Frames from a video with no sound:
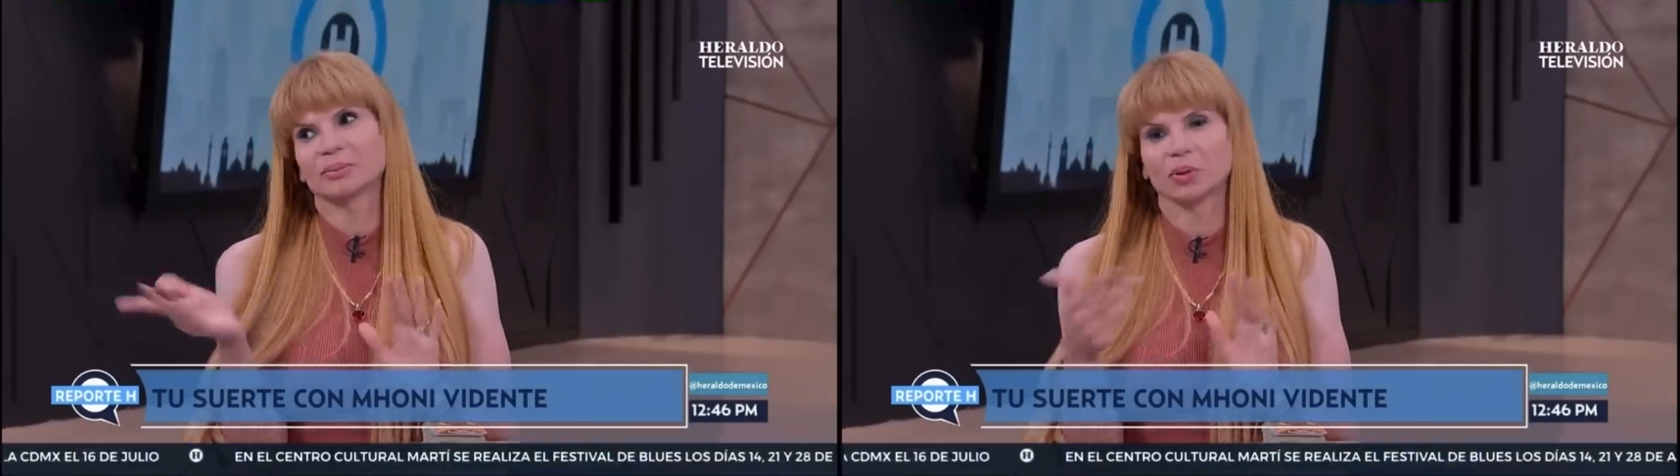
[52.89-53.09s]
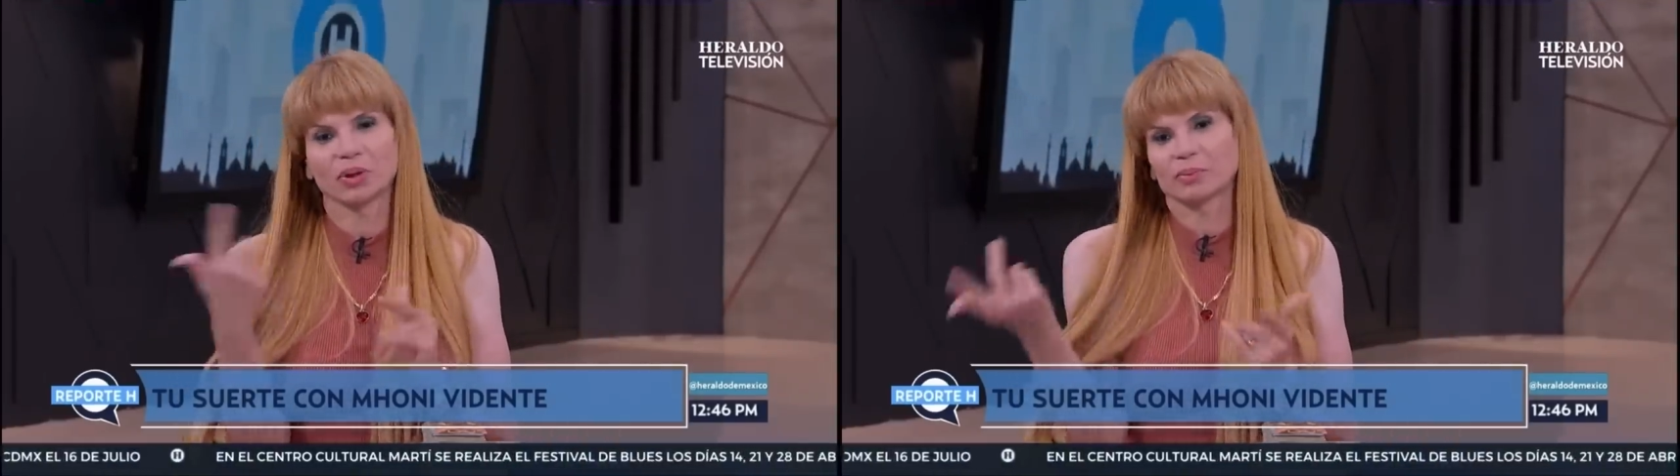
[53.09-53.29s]

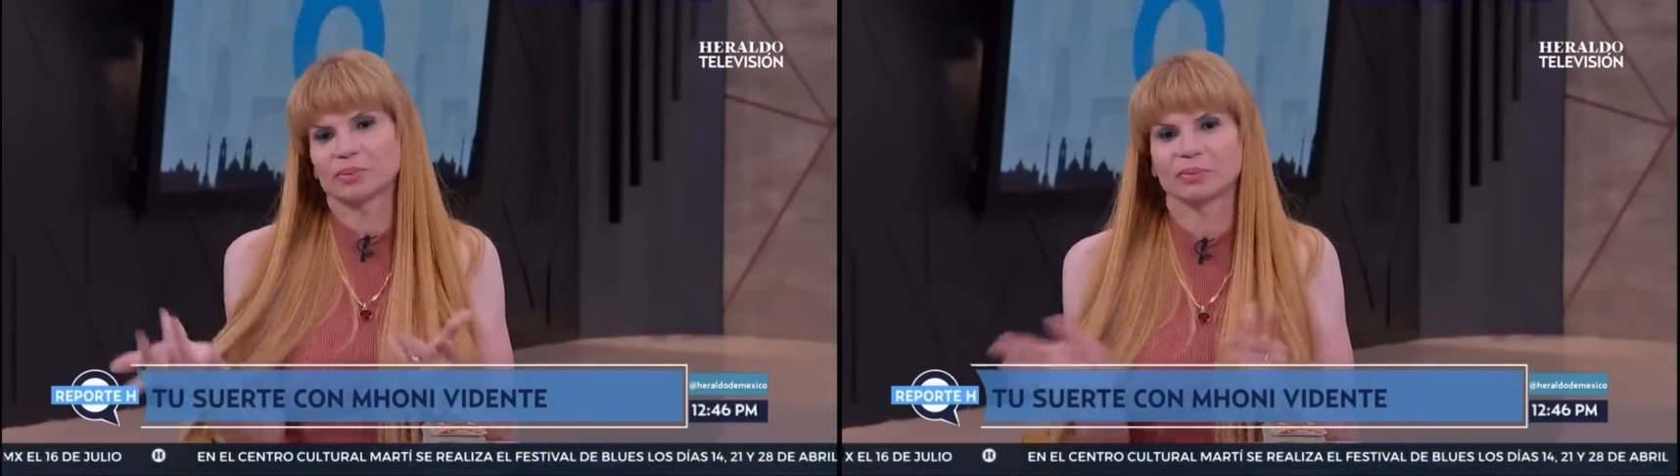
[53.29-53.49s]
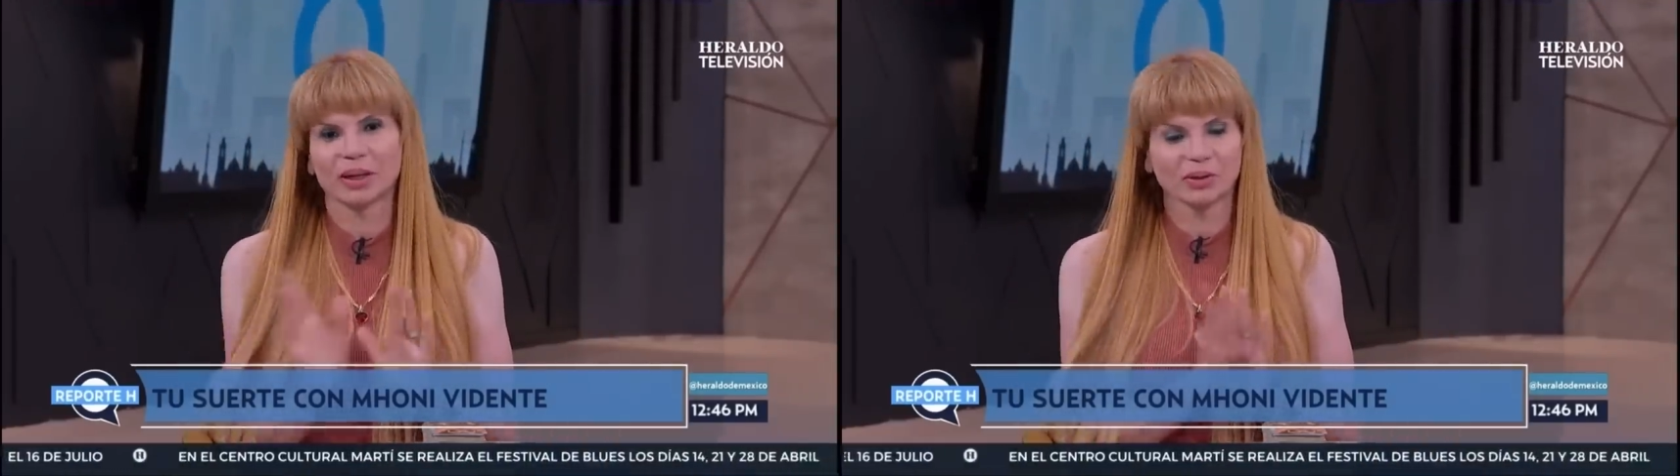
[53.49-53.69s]
Moni
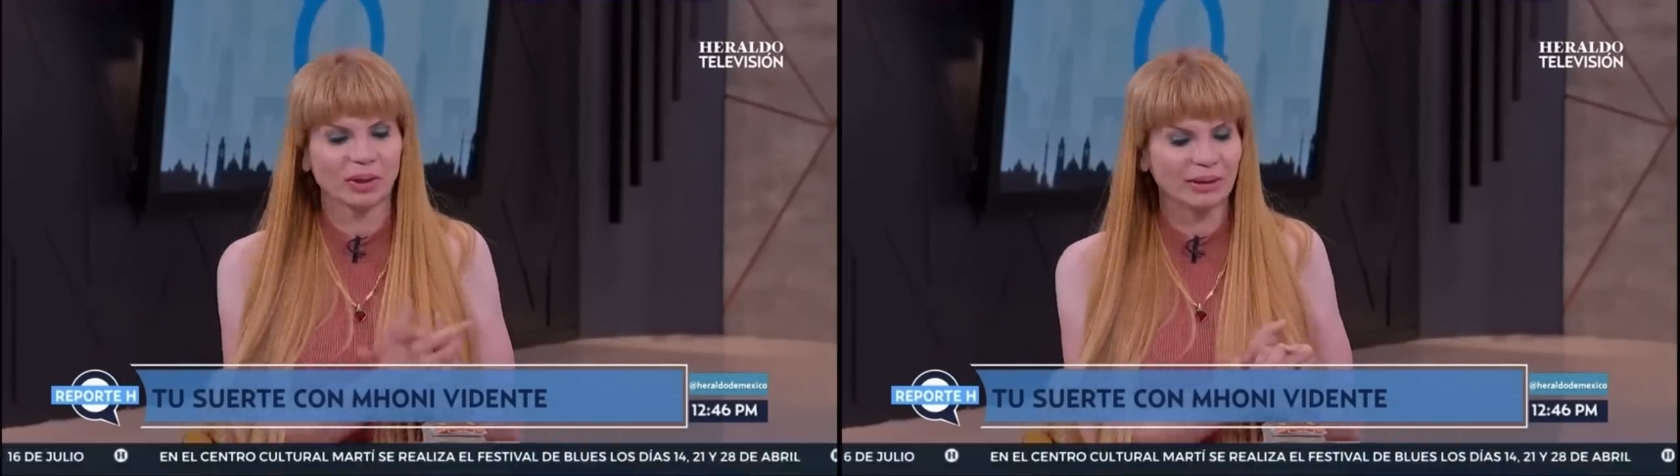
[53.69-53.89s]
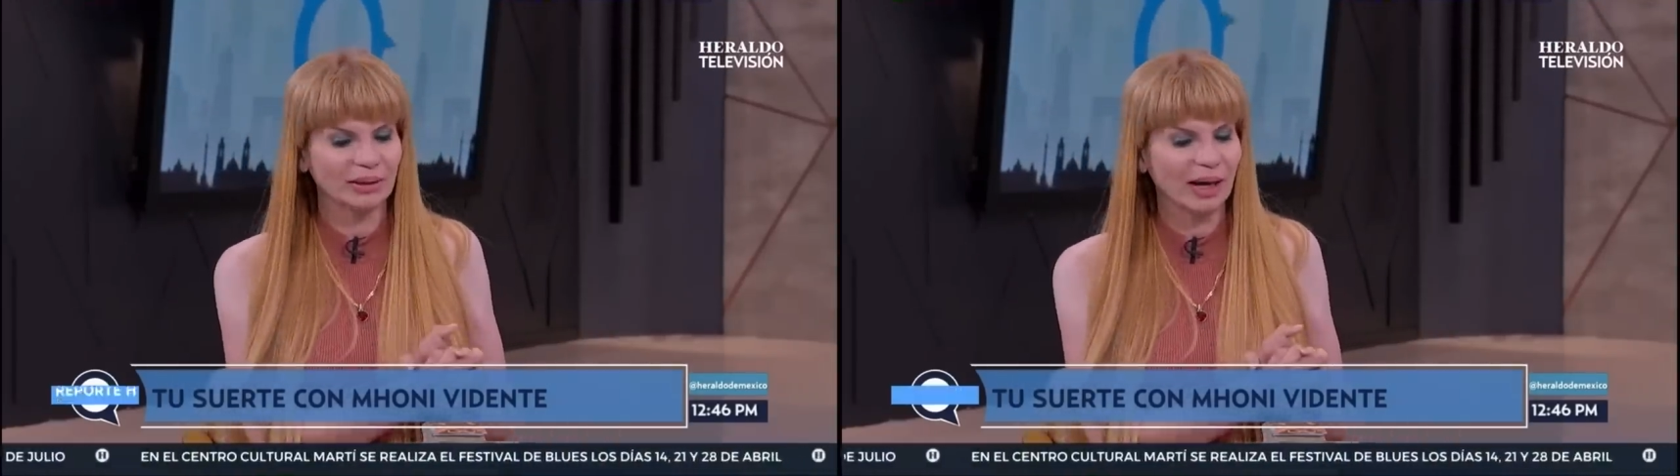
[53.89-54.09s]
Pues mayo
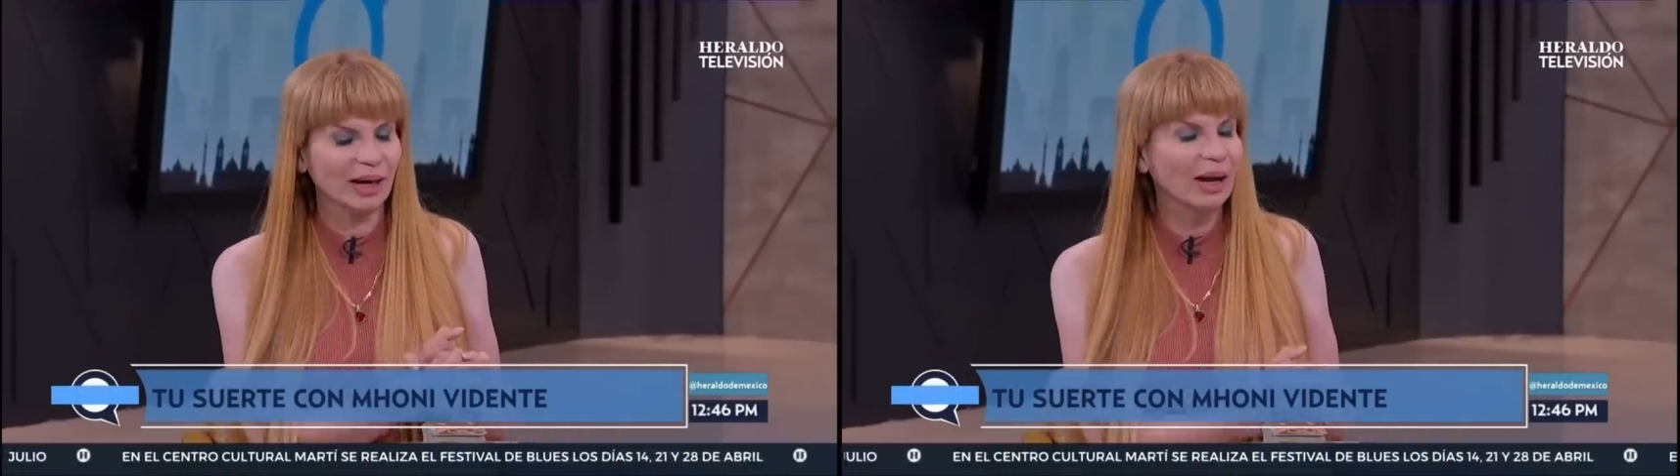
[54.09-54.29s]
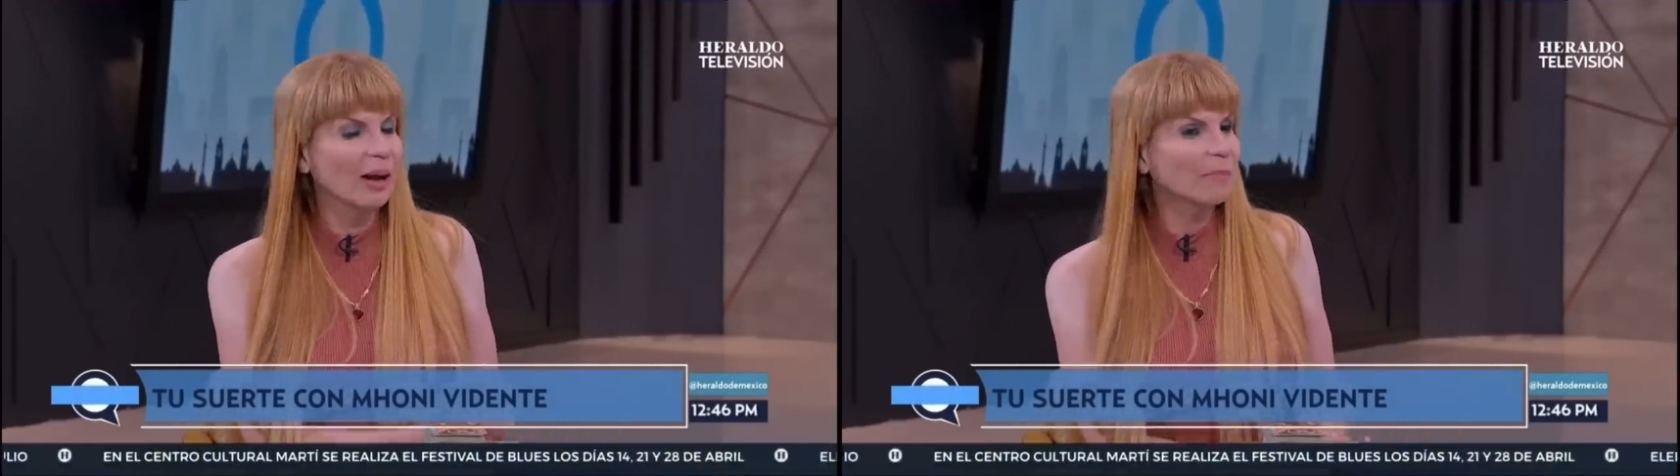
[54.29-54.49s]
ya está.